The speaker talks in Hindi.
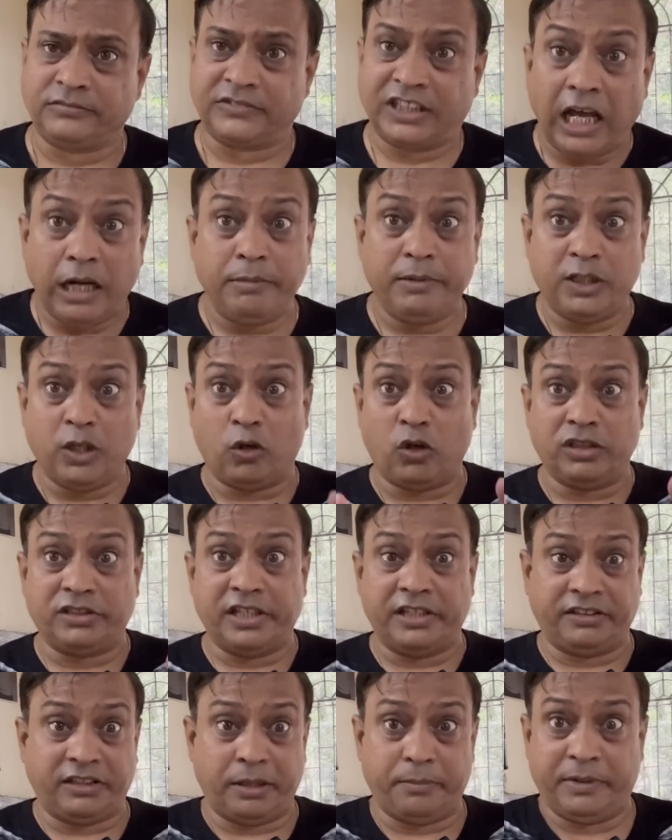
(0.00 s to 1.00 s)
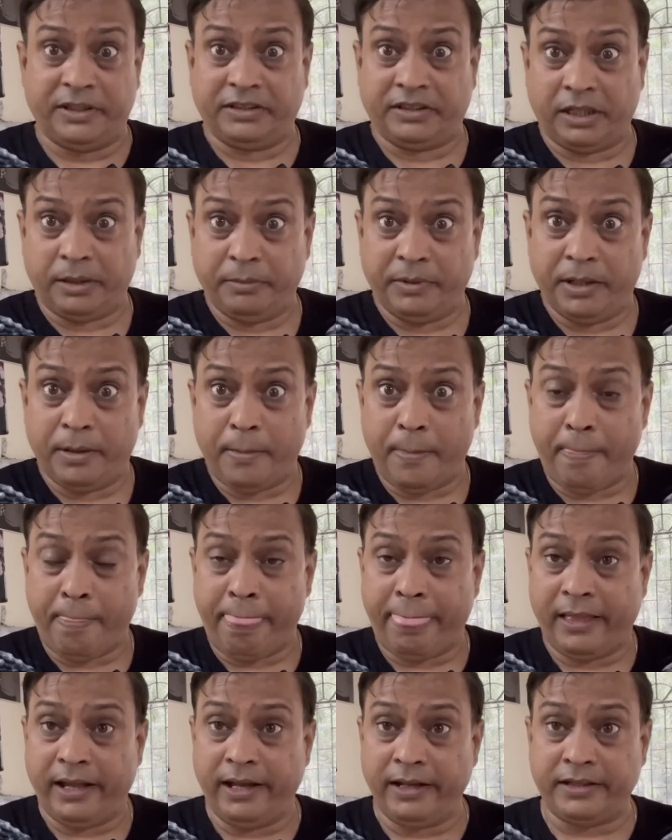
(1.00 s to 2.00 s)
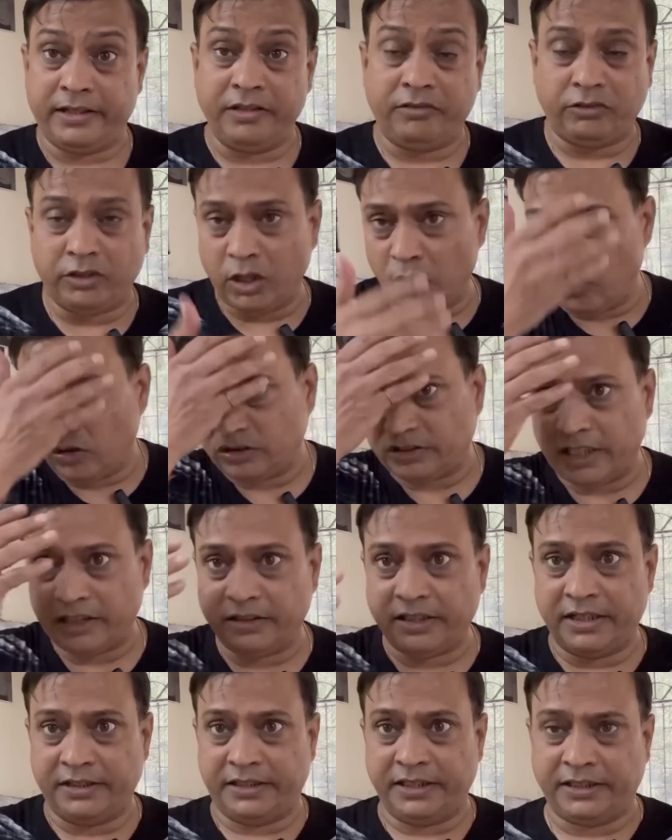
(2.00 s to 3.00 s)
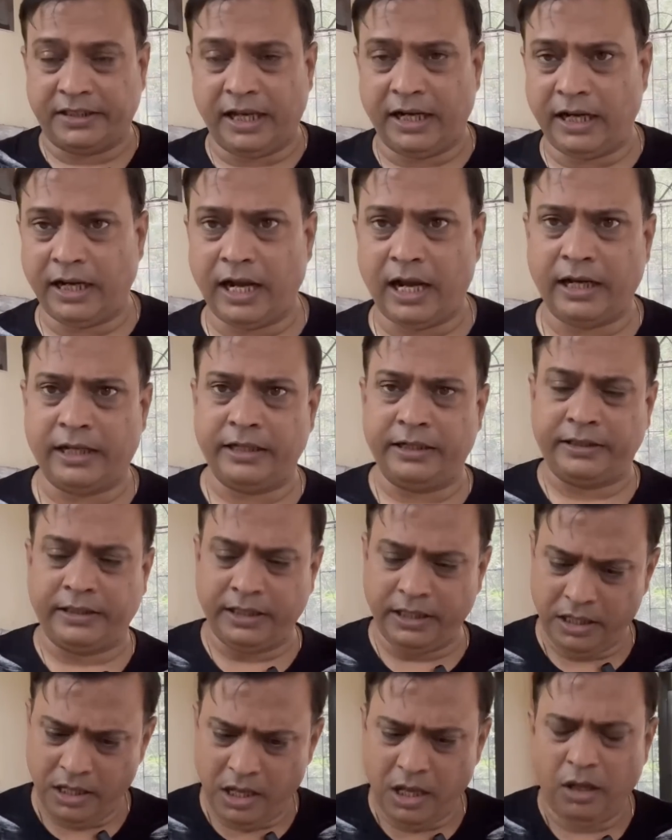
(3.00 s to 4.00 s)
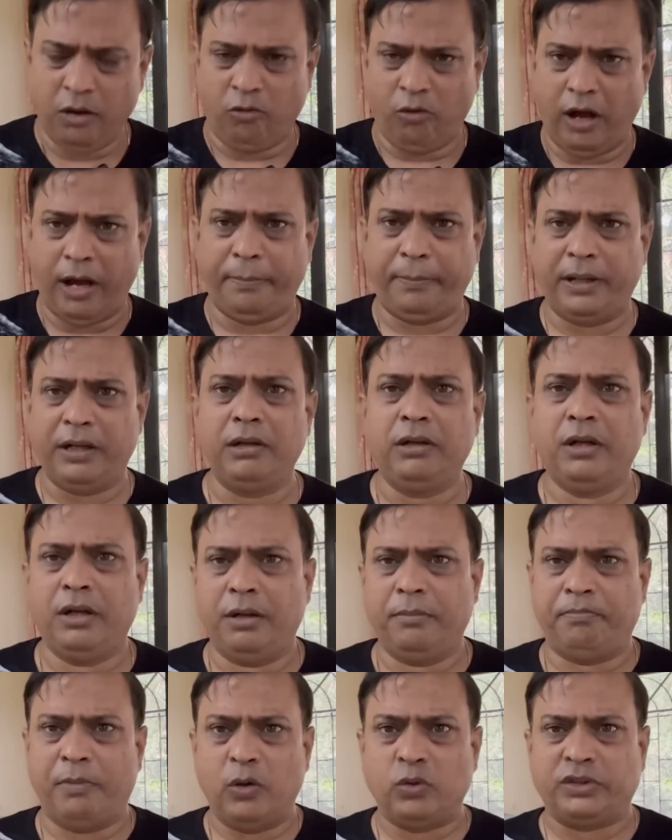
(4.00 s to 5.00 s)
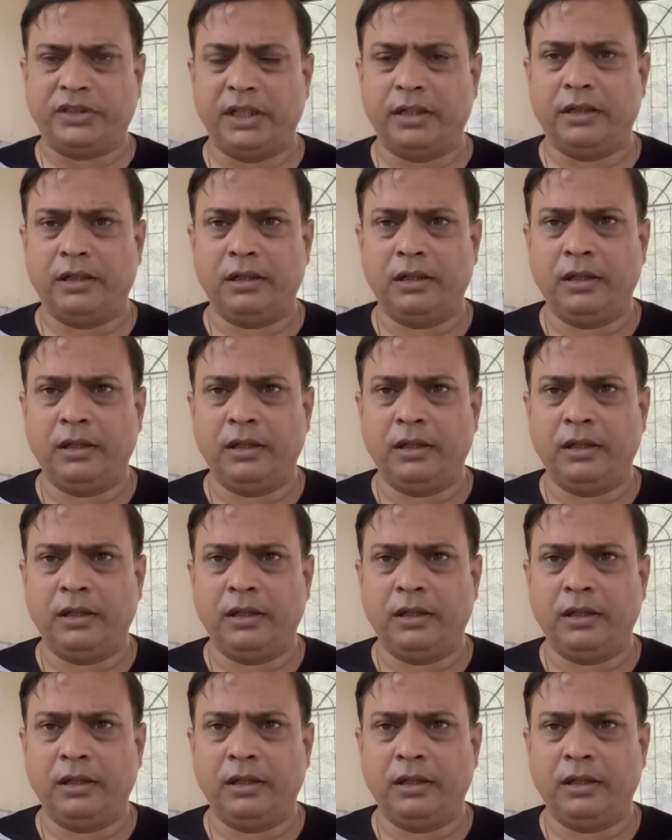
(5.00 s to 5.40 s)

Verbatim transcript: कल भी देखो जंतर मंत्र में कितने लोग चंदन टीका लगा करके वहां पर पहुंचे